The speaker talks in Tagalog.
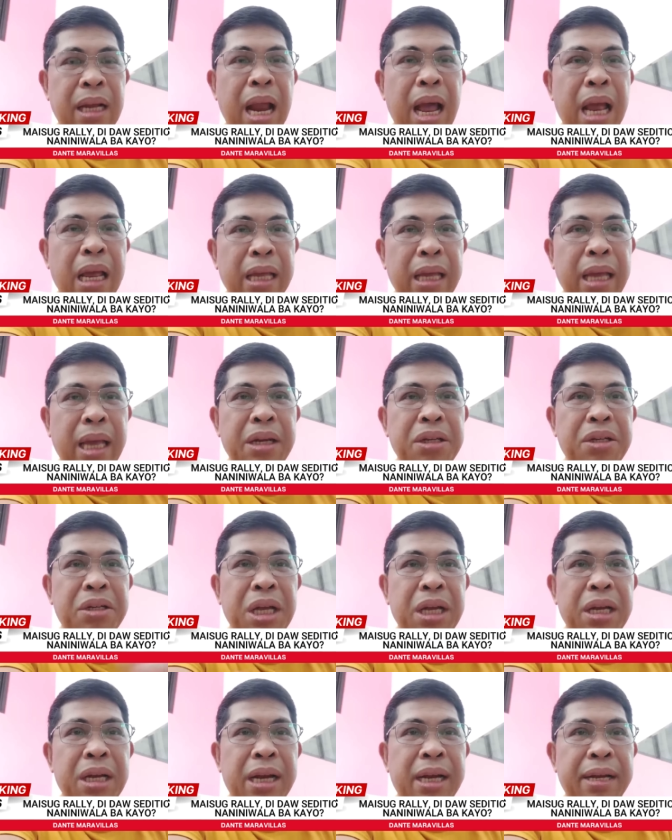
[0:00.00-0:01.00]
Like and
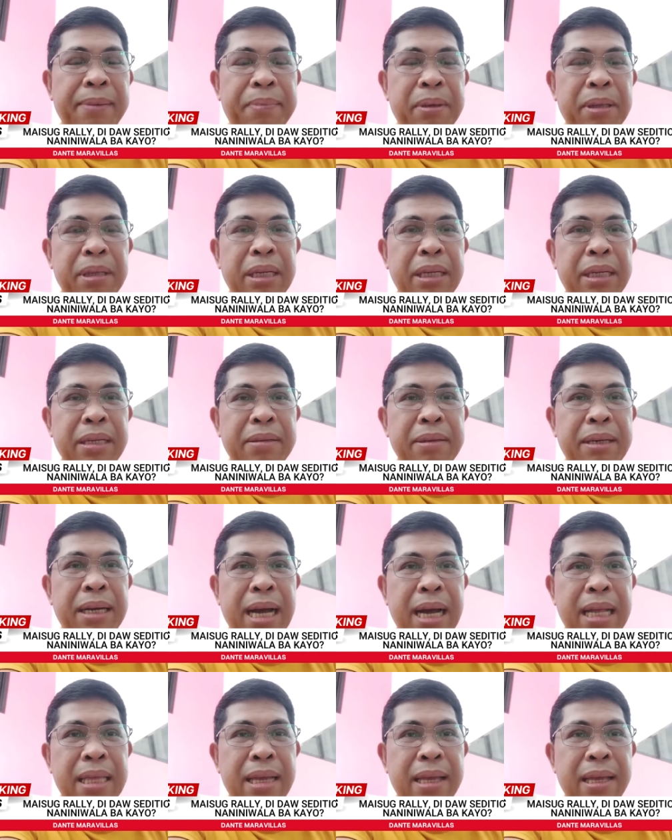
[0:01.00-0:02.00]
share na rin po ninyo ng
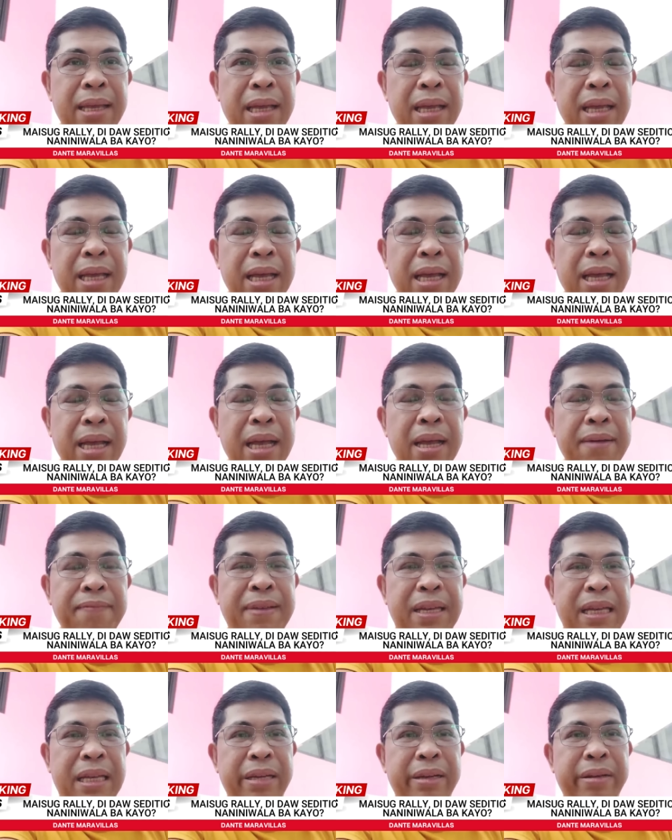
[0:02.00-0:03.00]
ating uh,
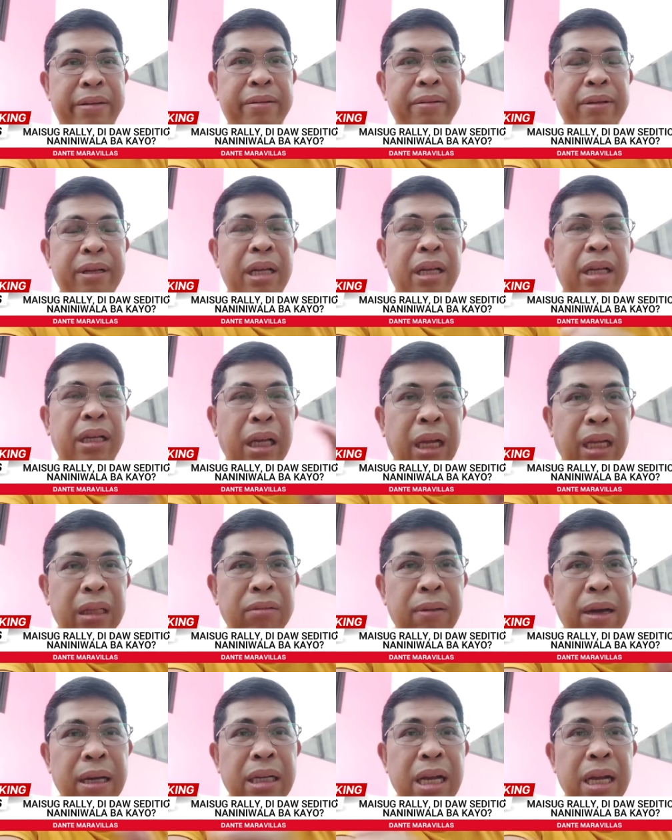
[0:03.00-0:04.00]
video. At
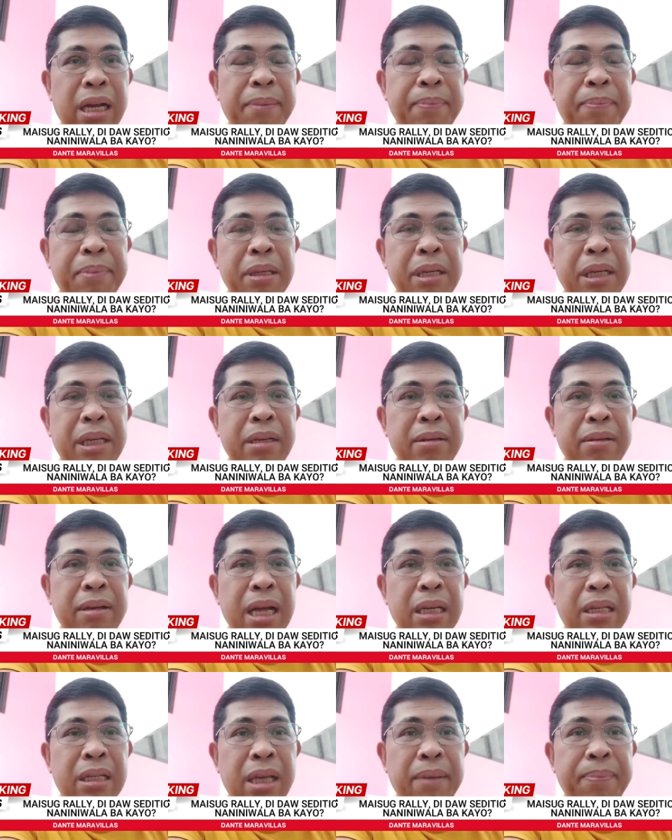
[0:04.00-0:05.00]
huwag na rin po ninyo na
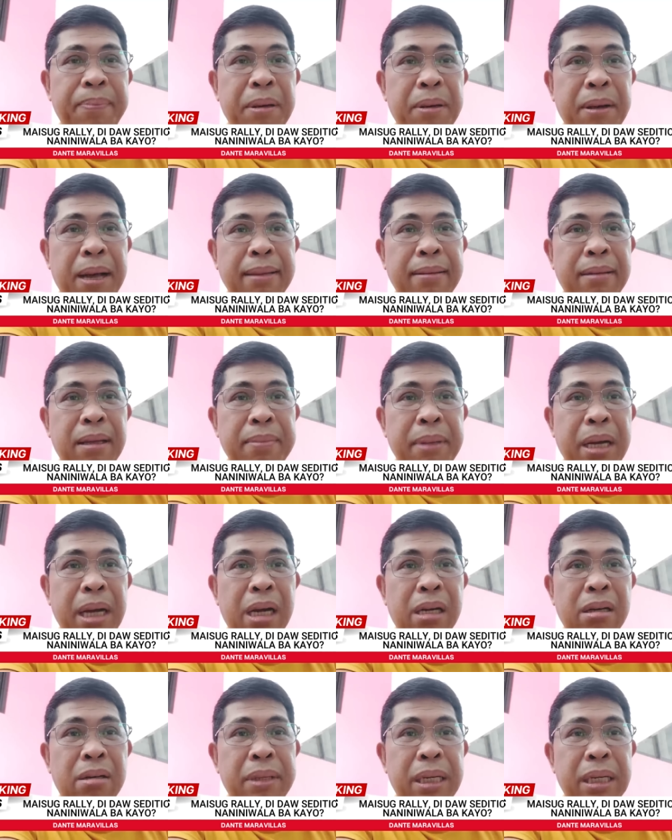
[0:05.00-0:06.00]
skip yung ating
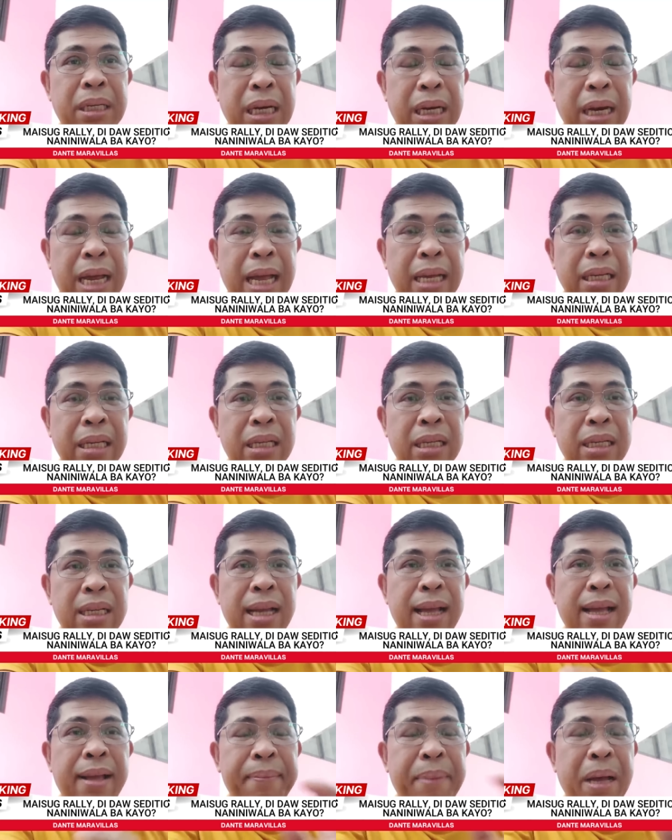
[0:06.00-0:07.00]
mga commercial ads
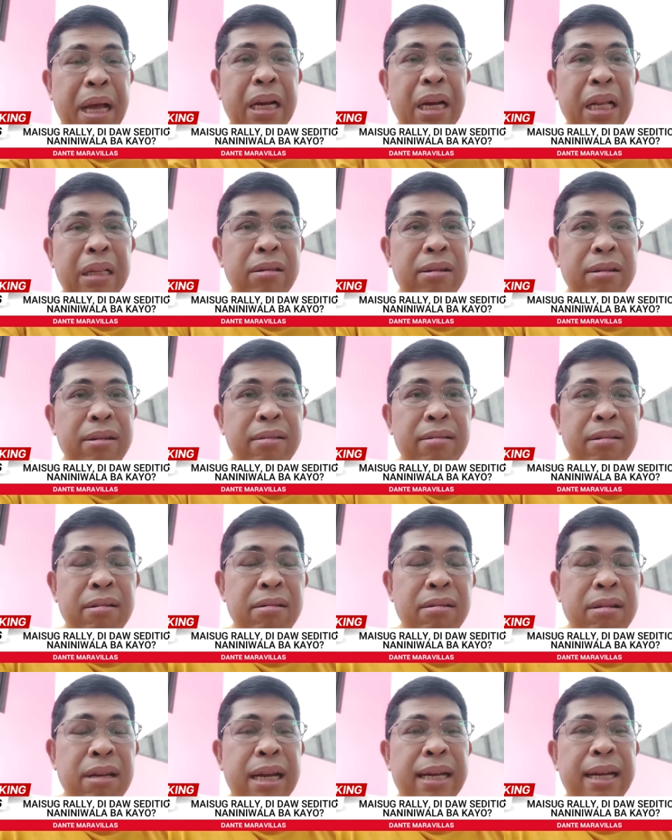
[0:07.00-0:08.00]
para
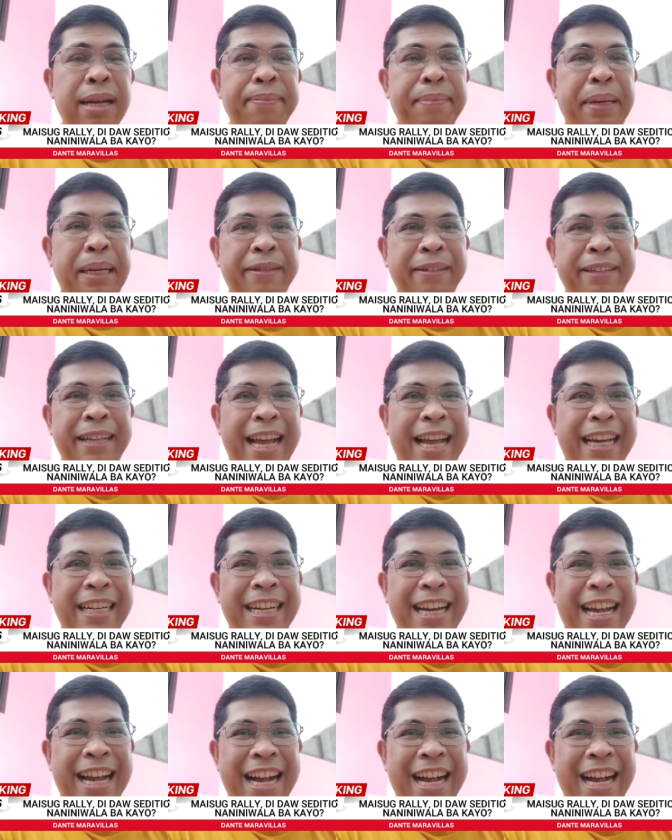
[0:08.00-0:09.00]
tuloy-tuloy lang ang pag-unlad